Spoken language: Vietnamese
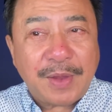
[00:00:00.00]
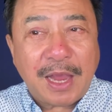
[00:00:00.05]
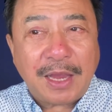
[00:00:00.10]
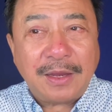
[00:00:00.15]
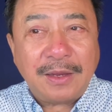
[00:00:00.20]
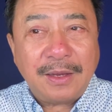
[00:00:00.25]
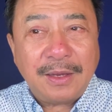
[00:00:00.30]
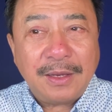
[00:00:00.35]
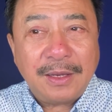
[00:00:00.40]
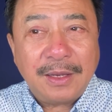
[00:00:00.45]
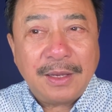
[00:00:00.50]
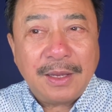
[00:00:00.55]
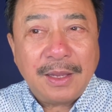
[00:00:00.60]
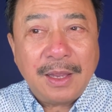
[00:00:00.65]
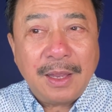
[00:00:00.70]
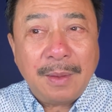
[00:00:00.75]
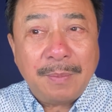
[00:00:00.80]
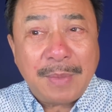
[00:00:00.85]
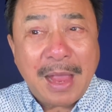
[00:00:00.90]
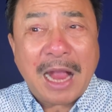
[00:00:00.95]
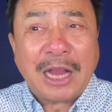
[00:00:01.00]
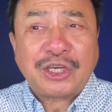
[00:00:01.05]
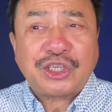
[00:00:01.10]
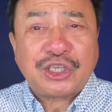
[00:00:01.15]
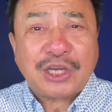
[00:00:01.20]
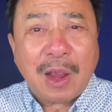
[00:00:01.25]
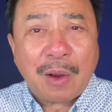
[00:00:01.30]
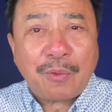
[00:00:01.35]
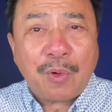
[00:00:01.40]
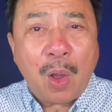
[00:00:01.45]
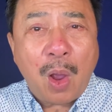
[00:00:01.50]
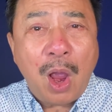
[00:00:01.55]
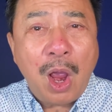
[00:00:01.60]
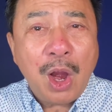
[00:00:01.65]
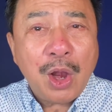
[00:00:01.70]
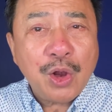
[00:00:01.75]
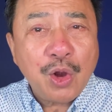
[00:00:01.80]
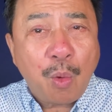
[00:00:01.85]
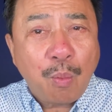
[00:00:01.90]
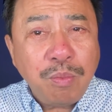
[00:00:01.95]
vậy, Và sau đó
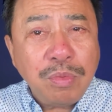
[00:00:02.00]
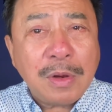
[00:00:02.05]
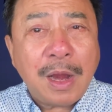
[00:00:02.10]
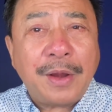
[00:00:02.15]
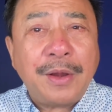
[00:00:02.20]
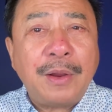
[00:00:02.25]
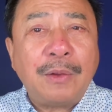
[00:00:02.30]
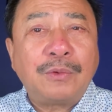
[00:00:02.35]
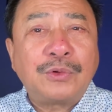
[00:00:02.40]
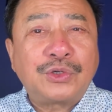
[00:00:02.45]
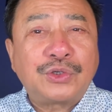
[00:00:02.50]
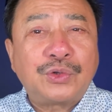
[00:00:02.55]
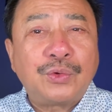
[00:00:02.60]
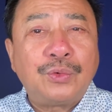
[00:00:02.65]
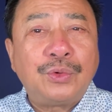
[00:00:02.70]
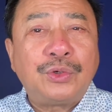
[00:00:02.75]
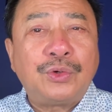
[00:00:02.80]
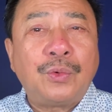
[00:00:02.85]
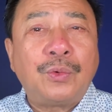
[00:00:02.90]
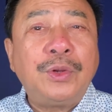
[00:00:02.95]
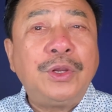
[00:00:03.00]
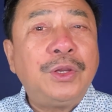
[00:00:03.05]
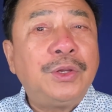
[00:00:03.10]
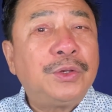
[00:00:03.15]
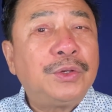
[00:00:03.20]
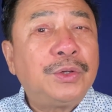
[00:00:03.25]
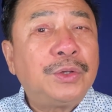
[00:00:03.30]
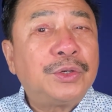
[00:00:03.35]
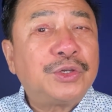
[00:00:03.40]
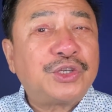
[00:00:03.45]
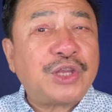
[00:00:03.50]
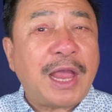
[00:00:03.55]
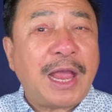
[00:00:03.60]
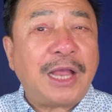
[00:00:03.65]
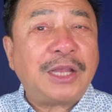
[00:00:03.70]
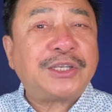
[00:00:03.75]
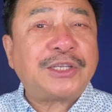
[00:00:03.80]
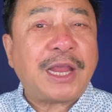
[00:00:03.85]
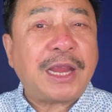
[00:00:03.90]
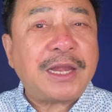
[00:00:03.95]
đúng là điều xui rủi sẽ
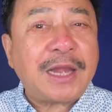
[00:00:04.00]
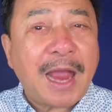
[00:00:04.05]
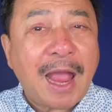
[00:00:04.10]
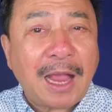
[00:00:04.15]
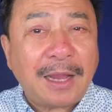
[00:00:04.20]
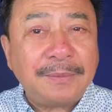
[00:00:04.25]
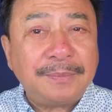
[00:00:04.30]
xảy ra.